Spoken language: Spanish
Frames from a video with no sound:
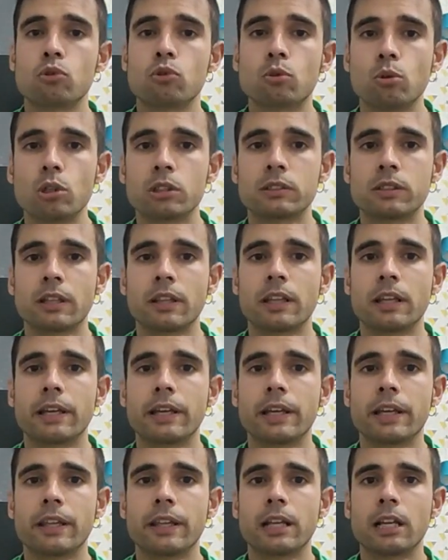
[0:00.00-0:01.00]
músculo este
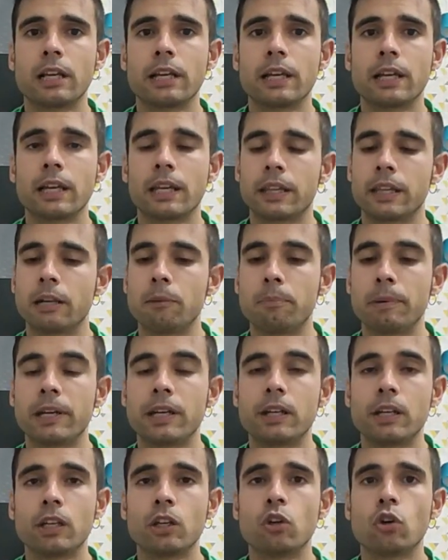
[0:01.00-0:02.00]
del
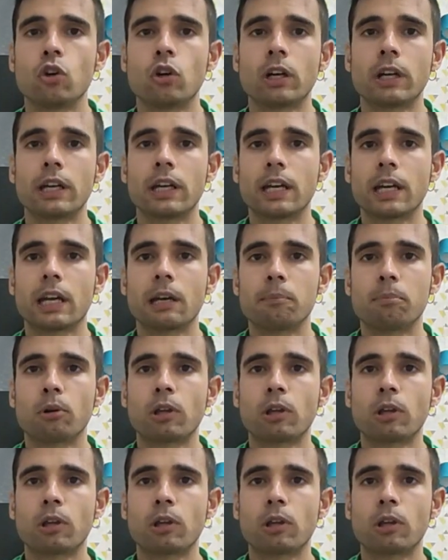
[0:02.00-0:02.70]
perineo que,